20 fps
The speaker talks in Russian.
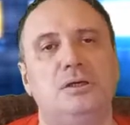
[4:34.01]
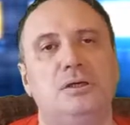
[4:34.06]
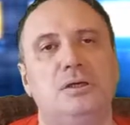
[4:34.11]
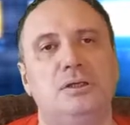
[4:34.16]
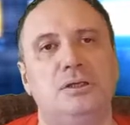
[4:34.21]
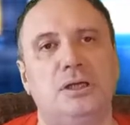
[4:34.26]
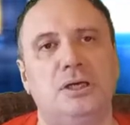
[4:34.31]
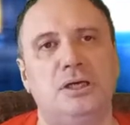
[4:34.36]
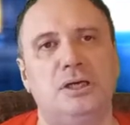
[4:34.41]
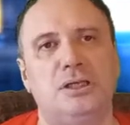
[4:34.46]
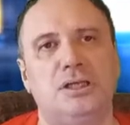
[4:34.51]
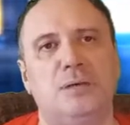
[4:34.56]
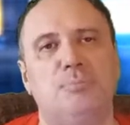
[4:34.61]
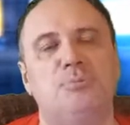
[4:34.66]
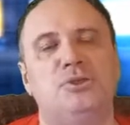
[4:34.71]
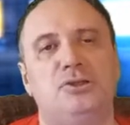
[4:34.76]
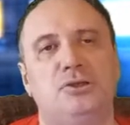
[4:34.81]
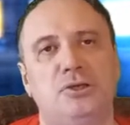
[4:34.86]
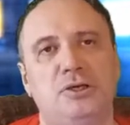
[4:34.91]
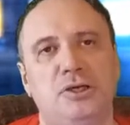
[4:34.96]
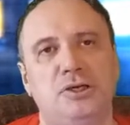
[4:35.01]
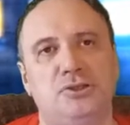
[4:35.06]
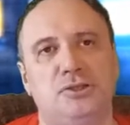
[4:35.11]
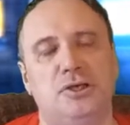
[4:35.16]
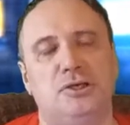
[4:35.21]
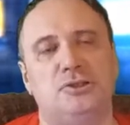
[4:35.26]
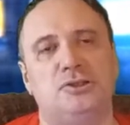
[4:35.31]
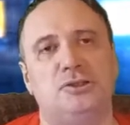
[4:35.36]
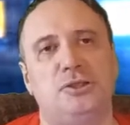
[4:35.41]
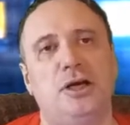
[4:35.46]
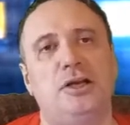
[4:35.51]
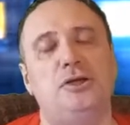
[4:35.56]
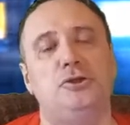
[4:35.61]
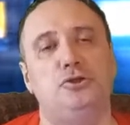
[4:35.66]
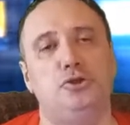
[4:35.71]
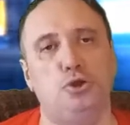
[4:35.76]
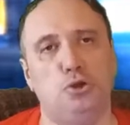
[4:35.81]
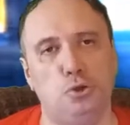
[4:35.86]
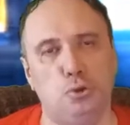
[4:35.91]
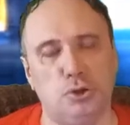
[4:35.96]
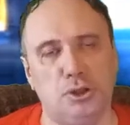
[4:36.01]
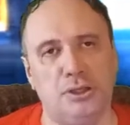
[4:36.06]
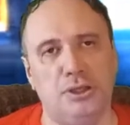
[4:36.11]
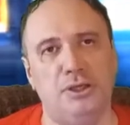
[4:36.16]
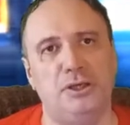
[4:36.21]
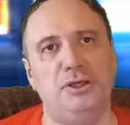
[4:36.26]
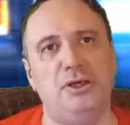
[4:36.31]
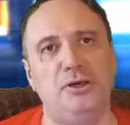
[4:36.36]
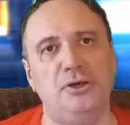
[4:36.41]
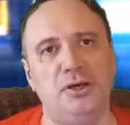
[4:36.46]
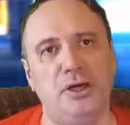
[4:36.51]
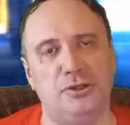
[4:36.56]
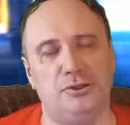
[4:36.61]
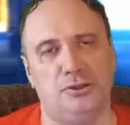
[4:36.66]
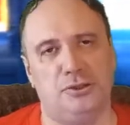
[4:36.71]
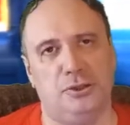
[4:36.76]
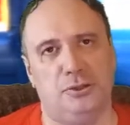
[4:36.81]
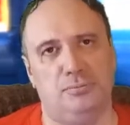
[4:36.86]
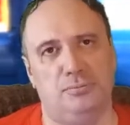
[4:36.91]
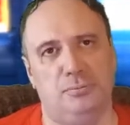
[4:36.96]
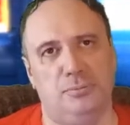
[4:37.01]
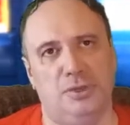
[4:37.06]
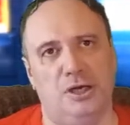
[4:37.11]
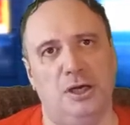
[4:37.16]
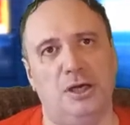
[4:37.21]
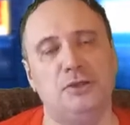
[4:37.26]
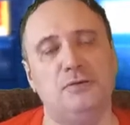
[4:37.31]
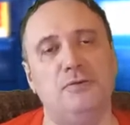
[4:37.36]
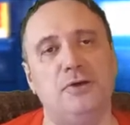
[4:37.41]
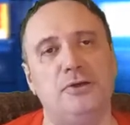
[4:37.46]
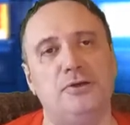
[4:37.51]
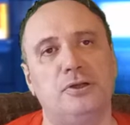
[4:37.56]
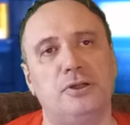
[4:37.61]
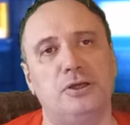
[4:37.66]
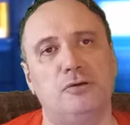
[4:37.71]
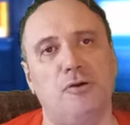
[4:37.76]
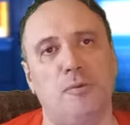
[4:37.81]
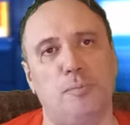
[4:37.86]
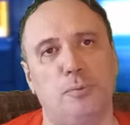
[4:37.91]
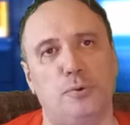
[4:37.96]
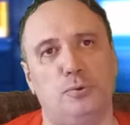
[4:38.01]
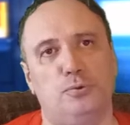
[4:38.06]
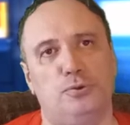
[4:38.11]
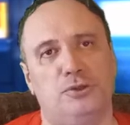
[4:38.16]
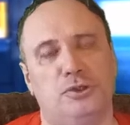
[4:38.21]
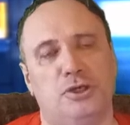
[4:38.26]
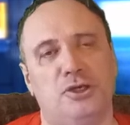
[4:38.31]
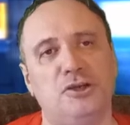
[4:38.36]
И на этом съезде Сталин четко и ясно ответил на вопрос,